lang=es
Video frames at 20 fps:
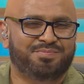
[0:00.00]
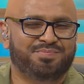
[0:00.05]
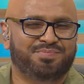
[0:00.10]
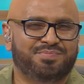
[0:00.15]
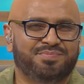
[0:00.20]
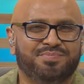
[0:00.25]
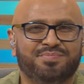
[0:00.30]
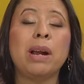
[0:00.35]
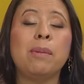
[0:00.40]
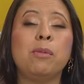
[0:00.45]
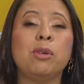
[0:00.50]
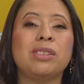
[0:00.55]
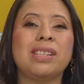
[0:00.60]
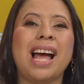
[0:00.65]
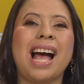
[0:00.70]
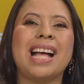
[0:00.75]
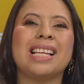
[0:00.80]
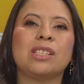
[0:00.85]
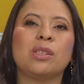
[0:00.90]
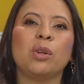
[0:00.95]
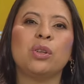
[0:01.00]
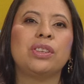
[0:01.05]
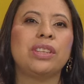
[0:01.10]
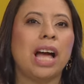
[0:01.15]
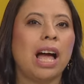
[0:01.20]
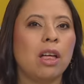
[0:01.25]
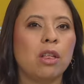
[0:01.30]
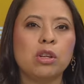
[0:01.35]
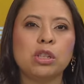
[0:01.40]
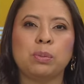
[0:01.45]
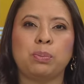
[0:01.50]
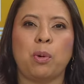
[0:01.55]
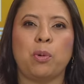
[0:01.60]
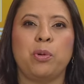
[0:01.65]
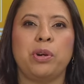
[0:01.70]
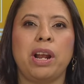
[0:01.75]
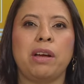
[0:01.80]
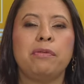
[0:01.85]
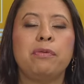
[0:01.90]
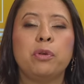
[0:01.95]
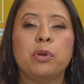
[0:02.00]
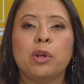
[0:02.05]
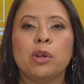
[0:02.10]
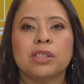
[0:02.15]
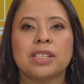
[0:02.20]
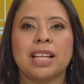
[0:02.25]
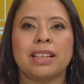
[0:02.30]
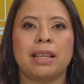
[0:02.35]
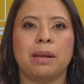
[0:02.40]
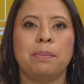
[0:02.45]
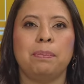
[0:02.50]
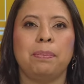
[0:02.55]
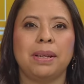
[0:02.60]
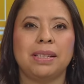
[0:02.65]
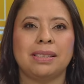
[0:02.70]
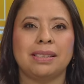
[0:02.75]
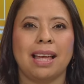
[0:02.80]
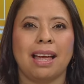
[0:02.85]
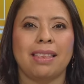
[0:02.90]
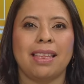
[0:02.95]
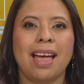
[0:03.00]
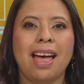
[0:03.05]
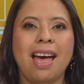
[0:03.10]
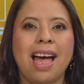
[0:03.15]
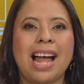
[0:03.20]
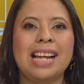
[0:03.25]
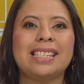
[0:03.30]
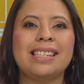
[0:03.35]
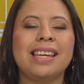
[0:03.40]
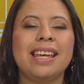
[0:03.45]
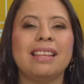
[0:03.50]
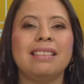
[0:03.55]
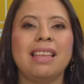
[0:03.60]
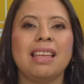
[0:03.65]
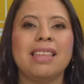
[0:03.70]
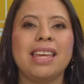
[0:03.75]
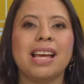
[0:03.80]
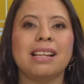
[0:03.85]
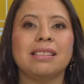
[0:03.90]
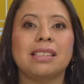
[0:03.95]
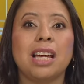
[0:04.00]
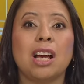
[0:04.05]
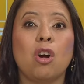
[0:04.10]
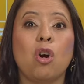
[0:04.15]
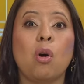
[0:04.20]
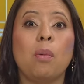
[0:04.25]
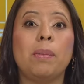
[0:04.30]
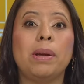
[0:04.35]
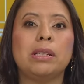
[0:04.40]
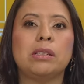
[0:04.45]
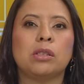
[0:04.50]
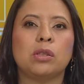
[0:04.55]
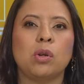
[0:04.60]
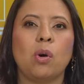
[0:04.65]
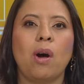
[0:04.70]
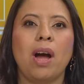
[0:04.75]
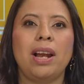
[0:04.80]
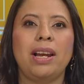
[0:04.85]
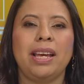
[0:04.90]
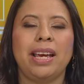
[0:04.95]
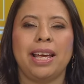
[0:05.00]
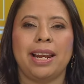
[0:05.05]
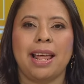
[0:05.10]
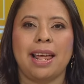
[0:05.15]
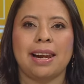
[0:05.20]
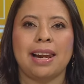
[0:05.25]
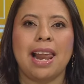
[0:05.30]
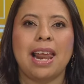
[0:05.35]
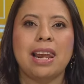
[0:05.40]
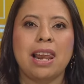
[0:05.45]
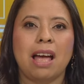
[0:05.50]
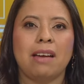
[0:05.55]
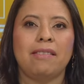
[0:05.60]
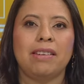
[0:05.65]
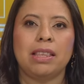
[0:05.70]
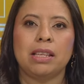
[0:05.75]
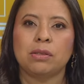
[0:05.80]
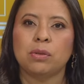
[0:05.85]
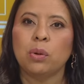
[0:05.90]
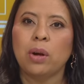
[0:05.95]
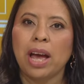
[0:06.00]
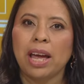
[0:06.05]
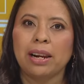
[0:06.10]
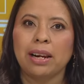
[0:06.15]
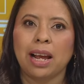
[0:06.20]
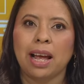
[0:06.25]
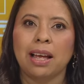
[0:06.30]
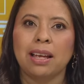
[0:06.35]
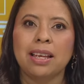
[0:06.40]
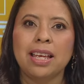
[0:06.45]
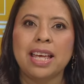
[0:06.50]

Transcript: Como éramos azotados por una furiosa tempestad, al siguiente día se comenzó a aligerar la nave de su carga